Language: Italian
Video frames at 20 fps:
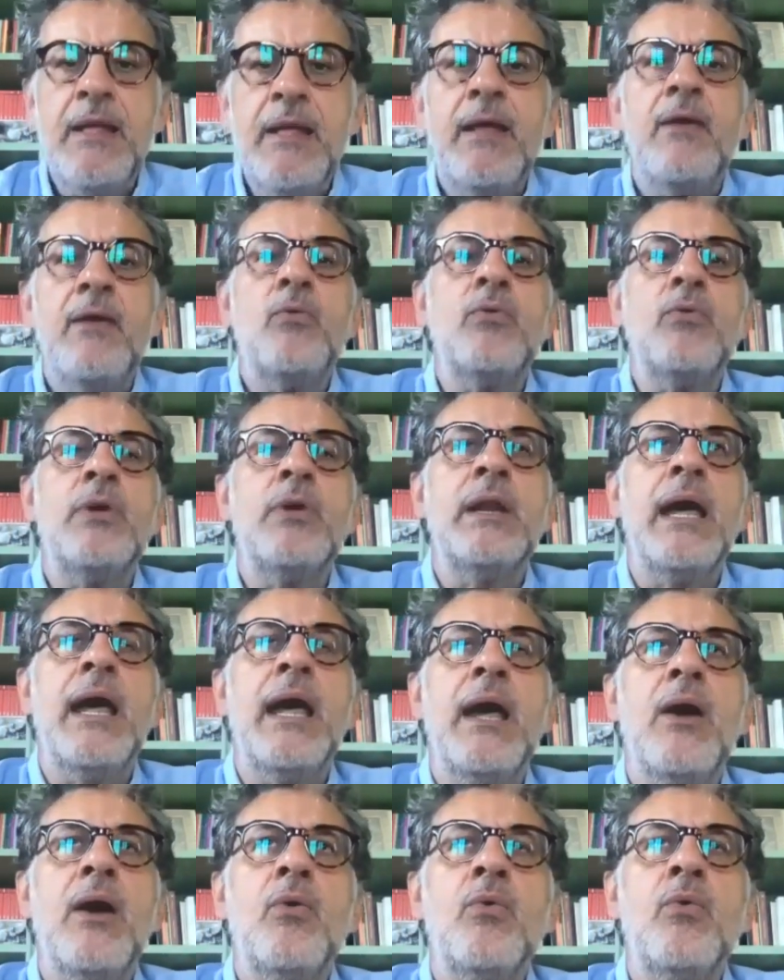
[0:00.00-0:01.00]

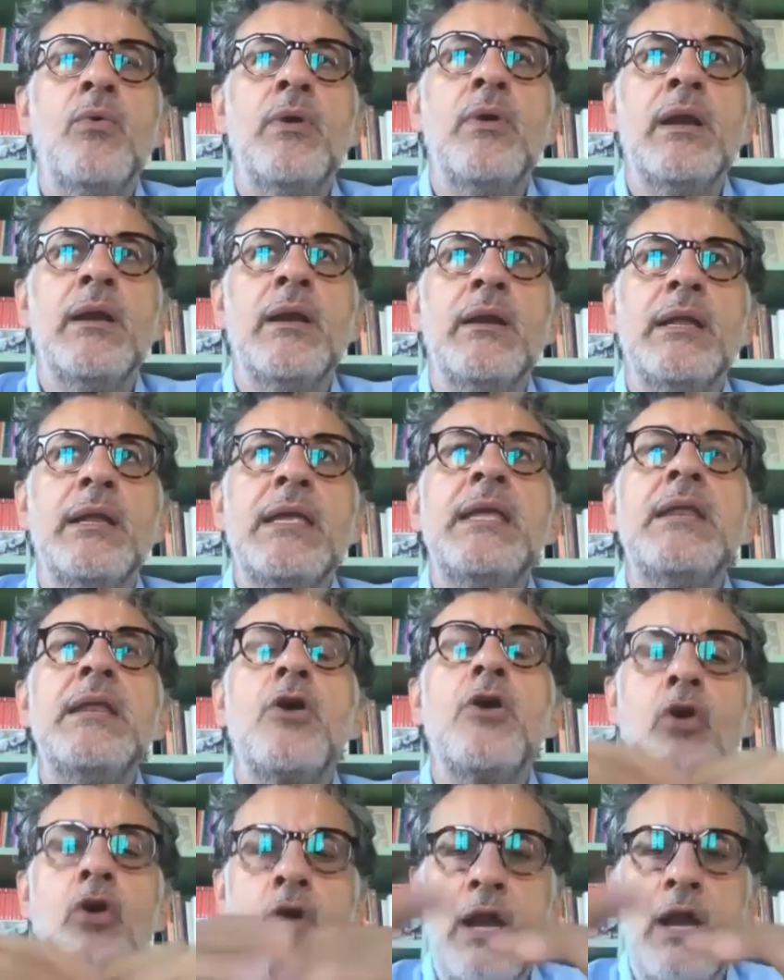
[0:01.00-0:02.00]
una, un,
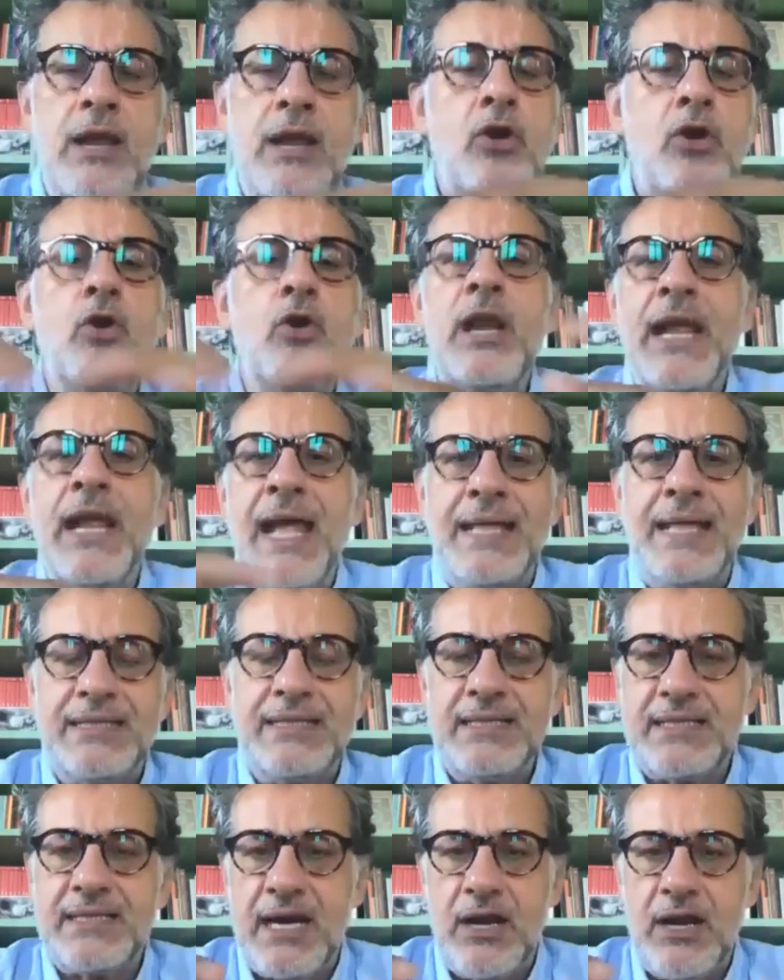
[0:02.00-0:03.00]
coll- collegate
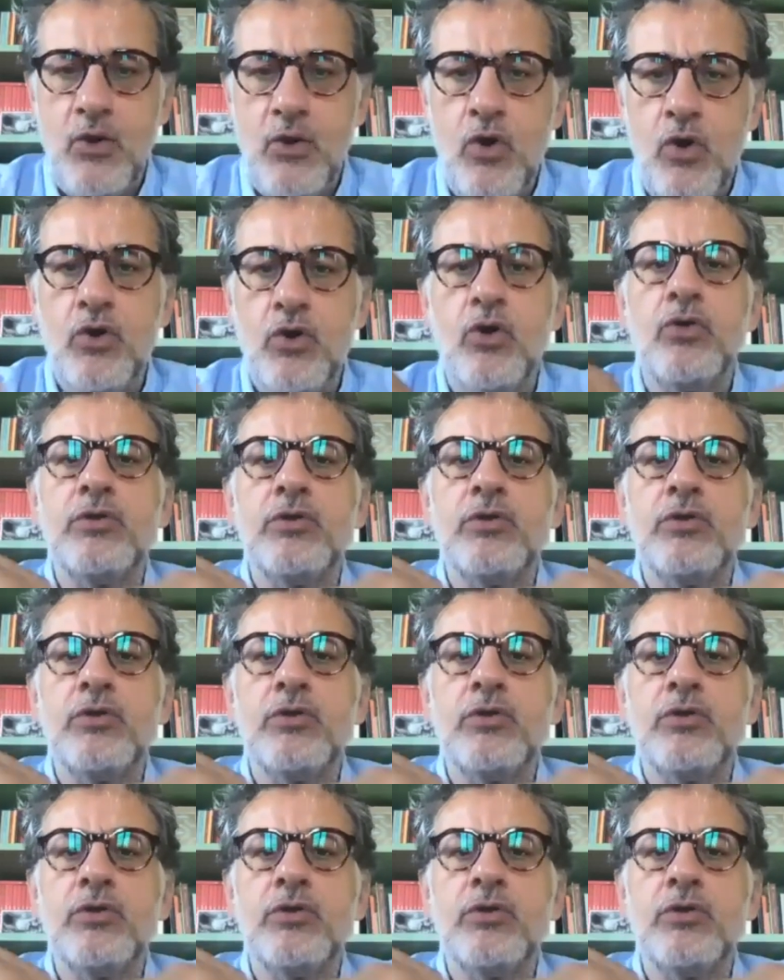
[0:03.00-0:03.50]
tra loro